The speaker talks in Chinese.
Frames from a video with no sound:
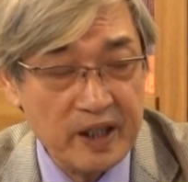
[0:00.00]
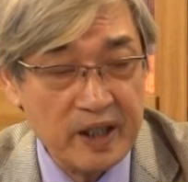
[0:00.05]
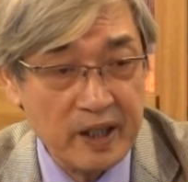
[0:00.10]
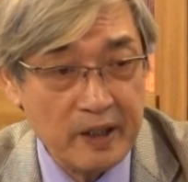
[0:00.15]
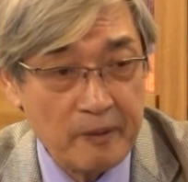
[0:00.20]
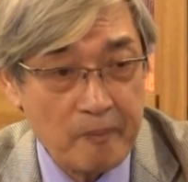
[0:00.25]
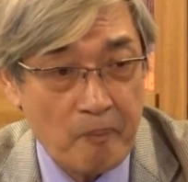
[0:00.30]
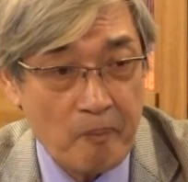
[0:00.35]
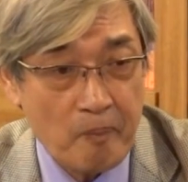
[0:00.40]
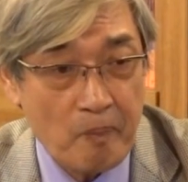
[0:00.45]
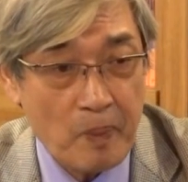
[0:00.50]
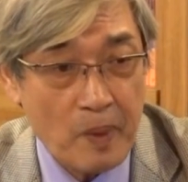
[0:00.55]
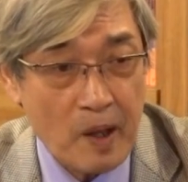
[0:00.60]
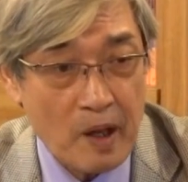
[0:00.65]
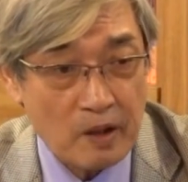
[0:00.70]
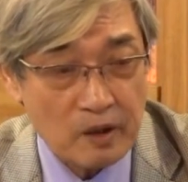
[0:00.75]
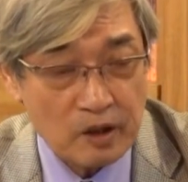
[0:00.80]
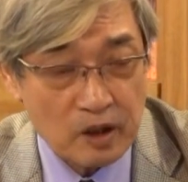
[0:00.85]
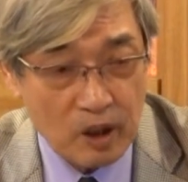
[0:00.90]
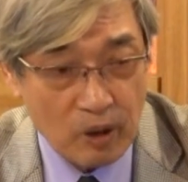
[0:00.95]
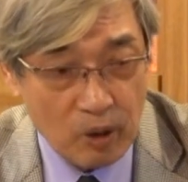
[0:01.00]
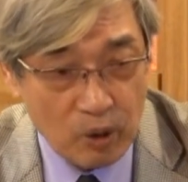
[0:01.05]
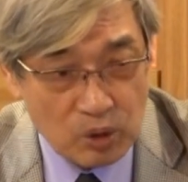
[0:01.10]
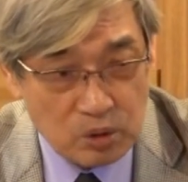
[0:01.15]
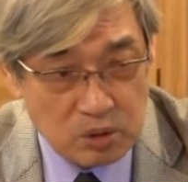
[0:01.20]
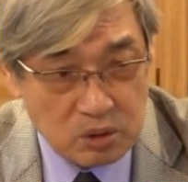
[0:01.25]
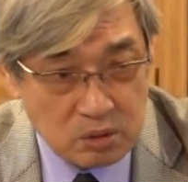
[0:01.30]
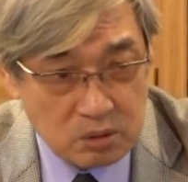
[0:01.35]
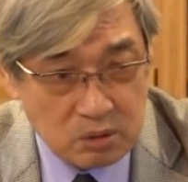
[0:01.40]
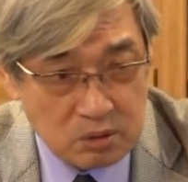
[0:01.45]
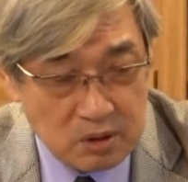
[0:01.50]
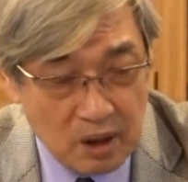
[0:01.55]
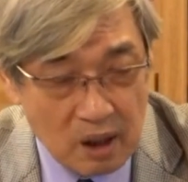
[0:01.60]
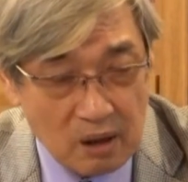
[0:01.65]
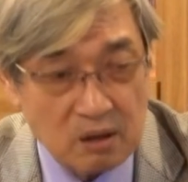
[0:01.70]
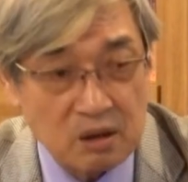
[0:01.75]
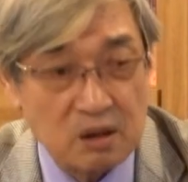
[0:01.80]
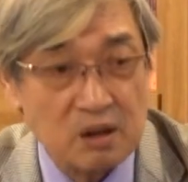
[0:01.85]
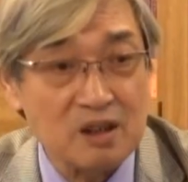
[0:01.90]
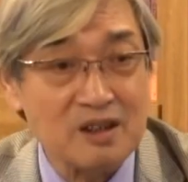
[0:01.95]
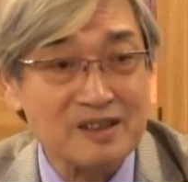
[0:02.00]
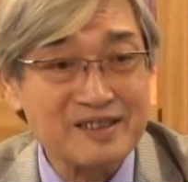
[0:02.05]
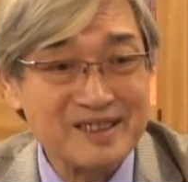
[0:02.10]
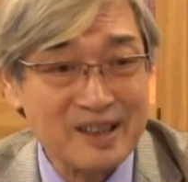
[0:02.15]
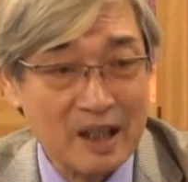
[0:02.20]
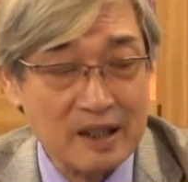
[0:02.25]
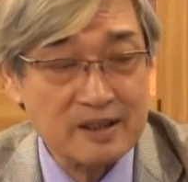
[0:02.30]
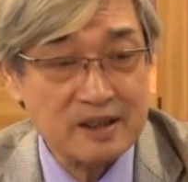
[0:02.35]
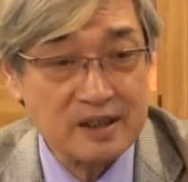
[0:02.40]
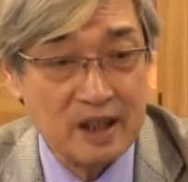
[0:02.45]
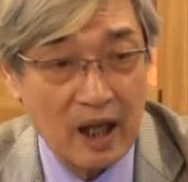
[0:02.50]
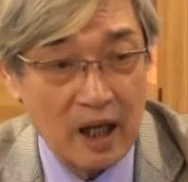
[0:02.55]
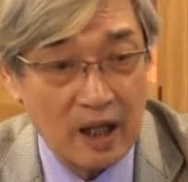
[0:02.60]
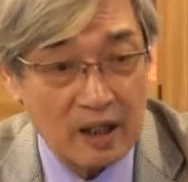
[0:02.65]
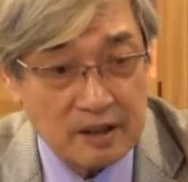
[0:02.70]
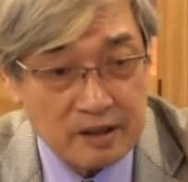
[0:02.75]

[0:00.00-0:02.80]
力，投入到战场，